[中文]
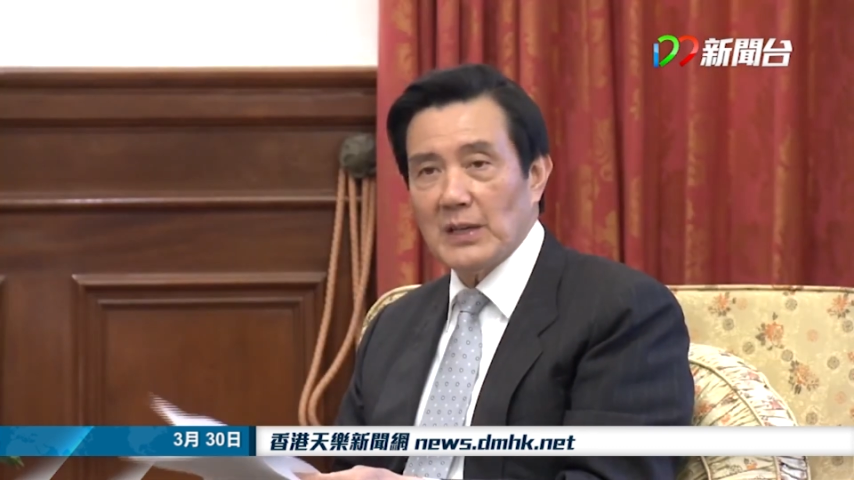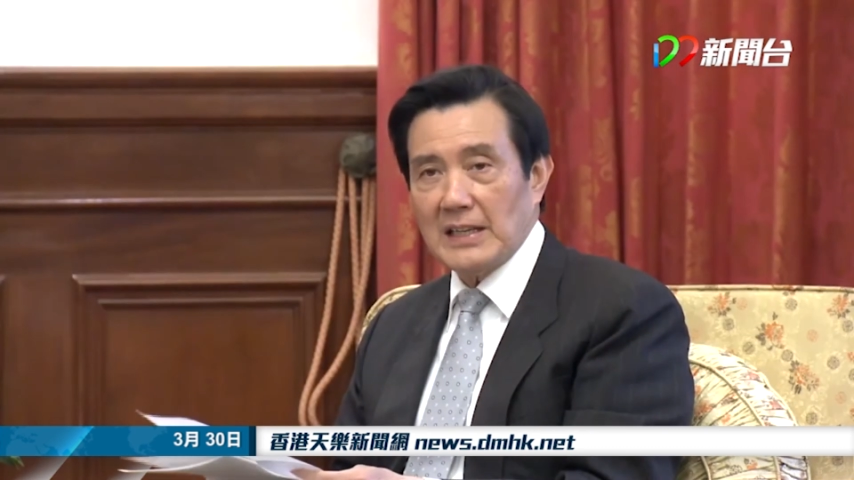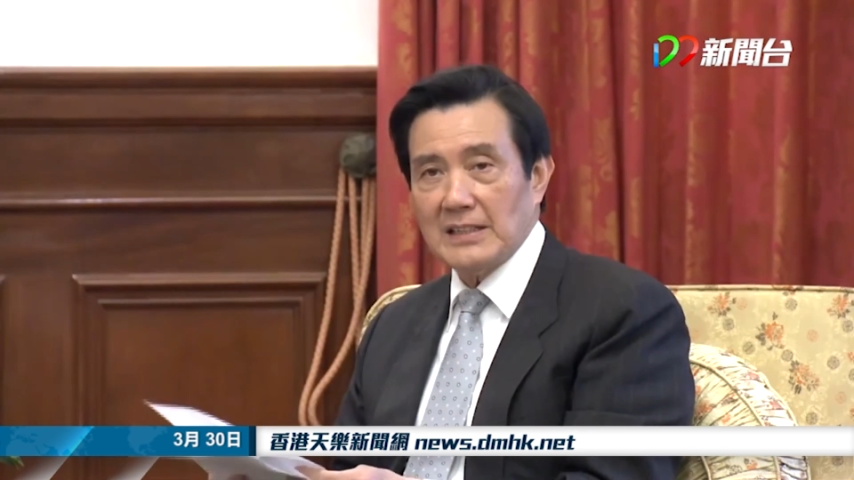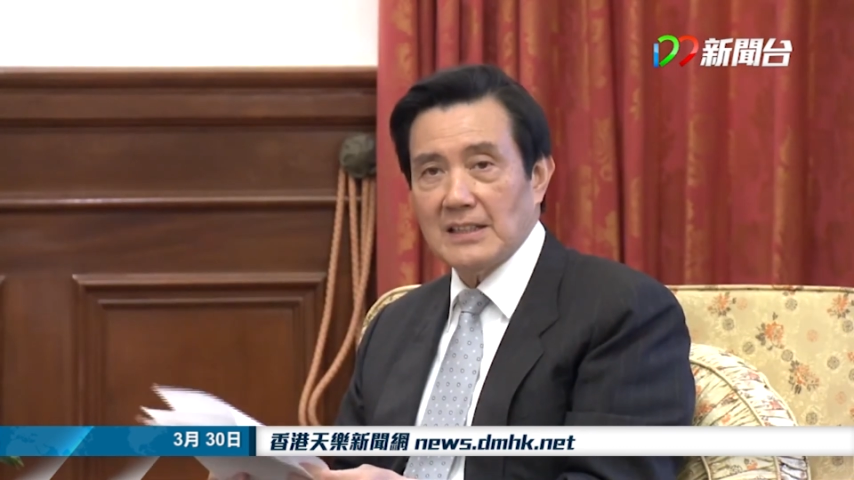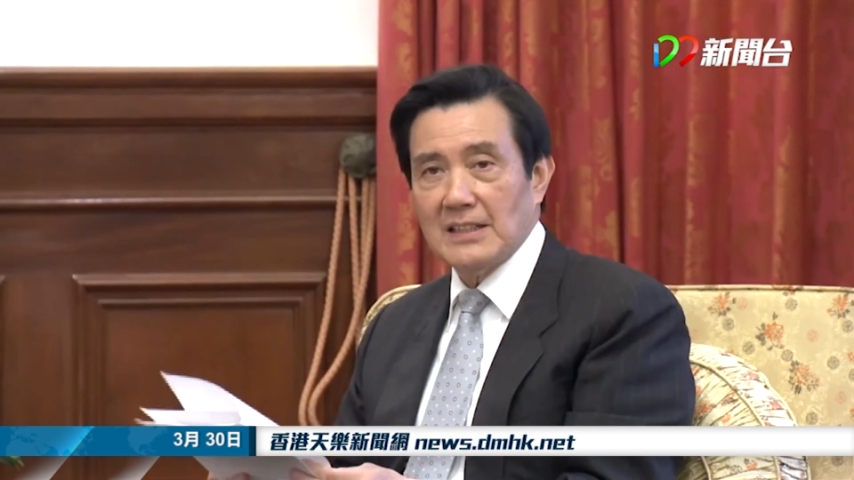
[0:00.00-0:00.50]
未
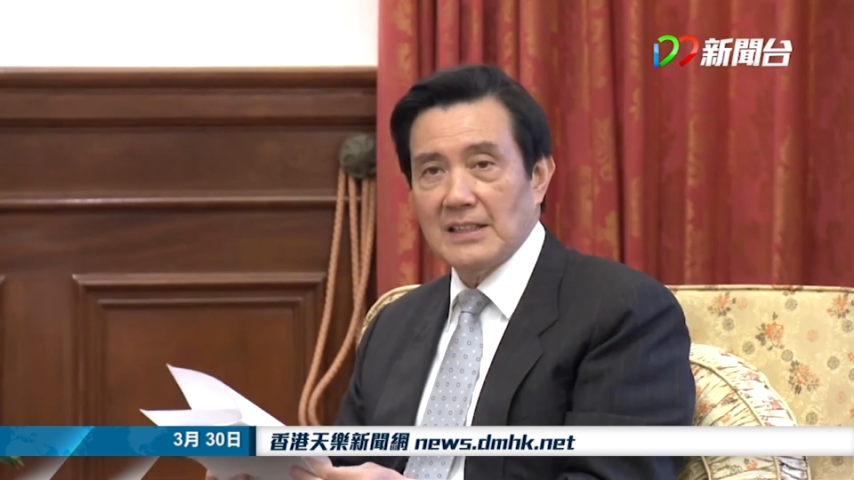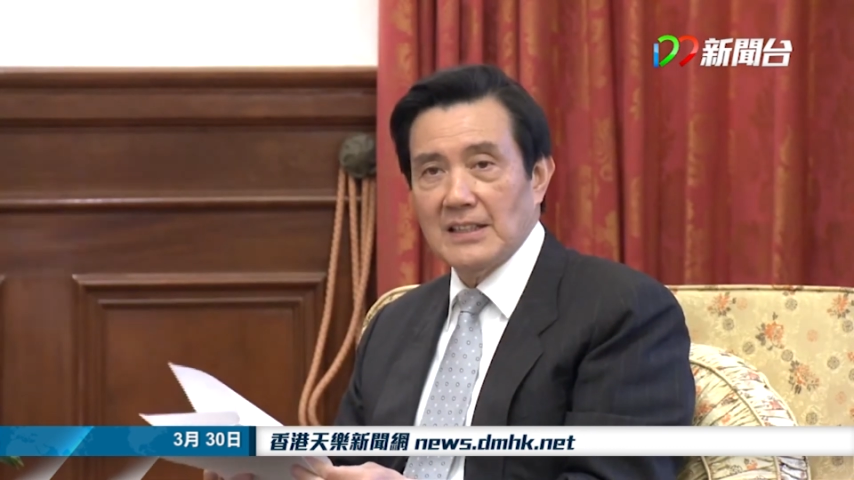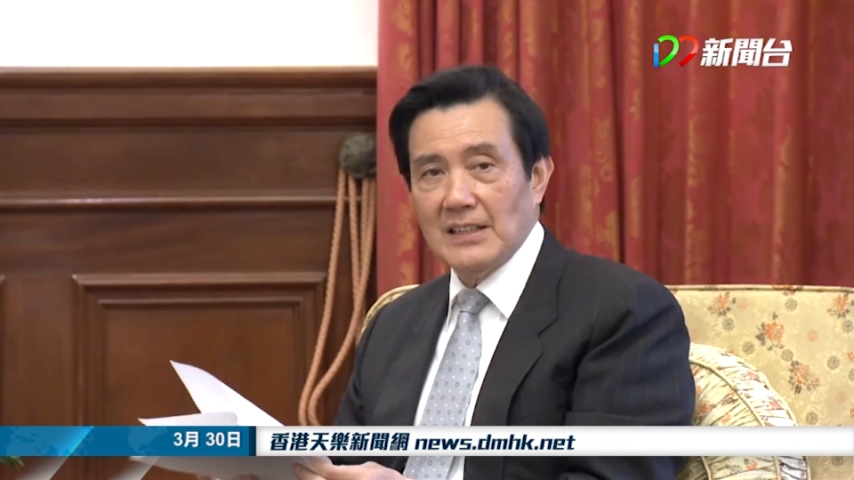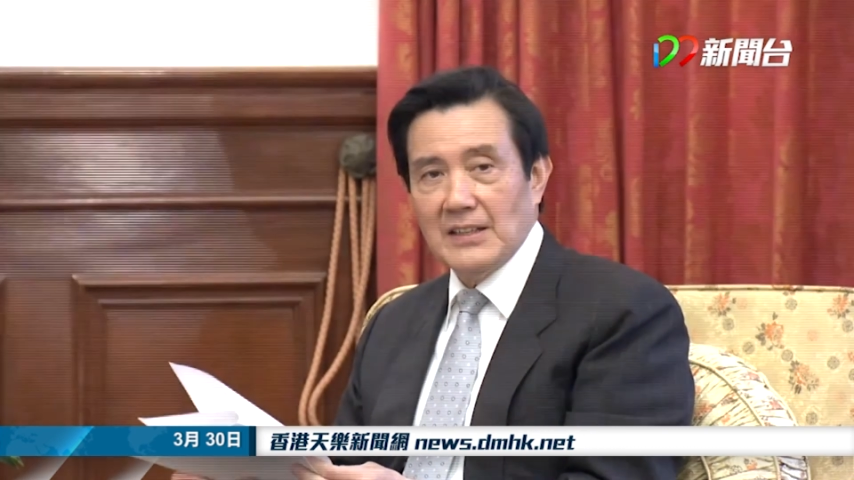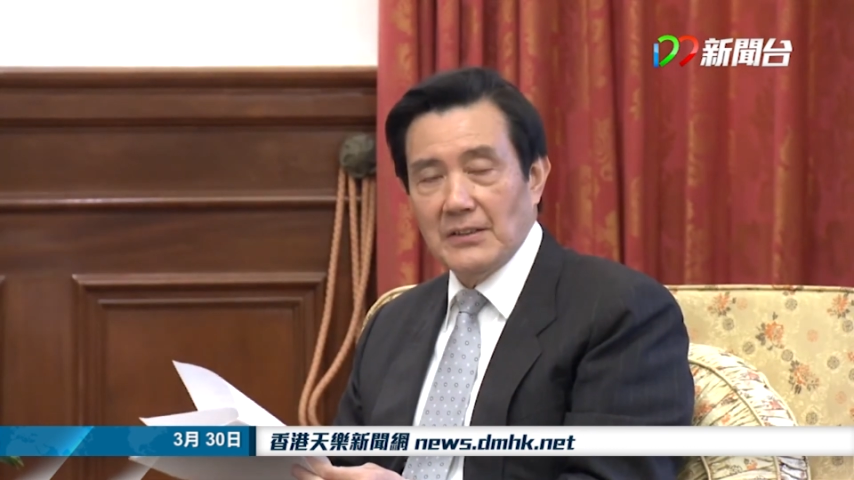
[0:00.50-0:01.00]
来的。
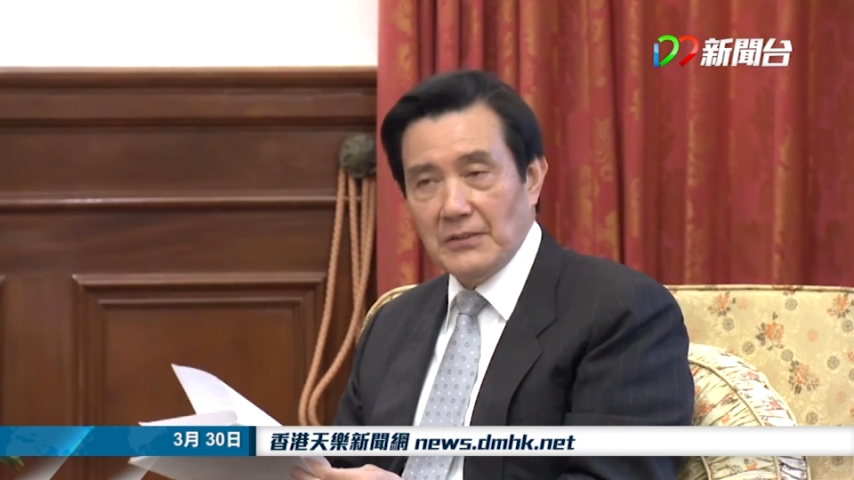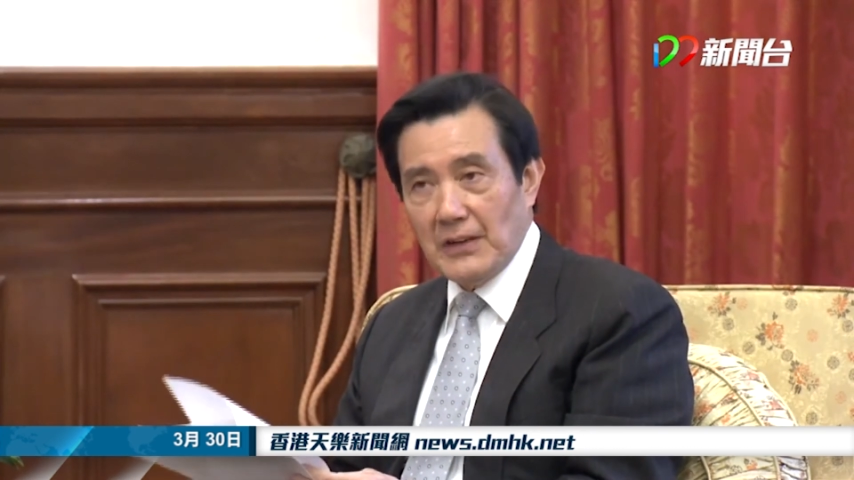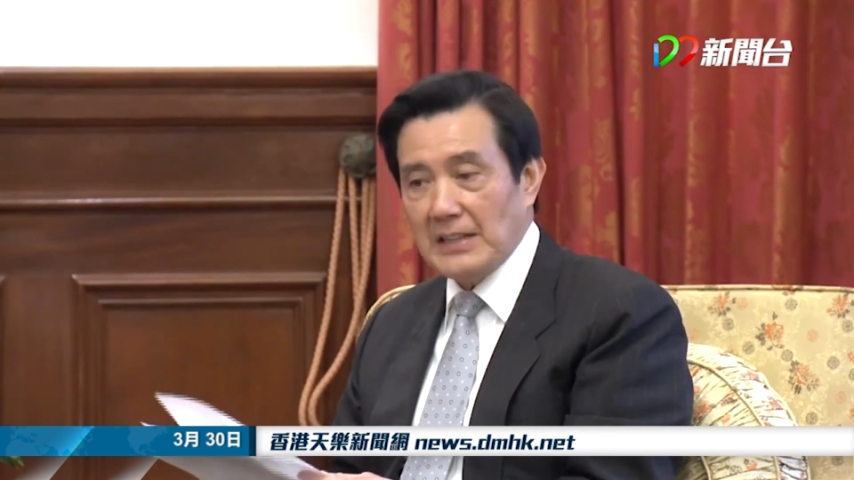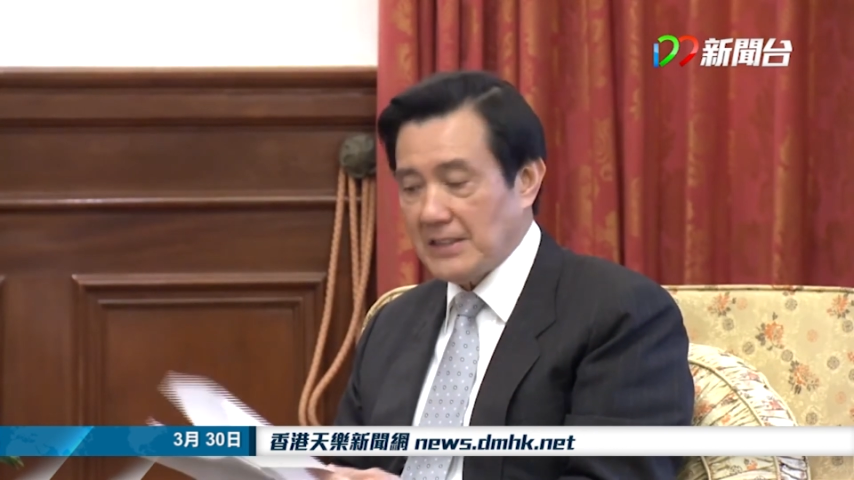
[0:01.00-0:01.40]
发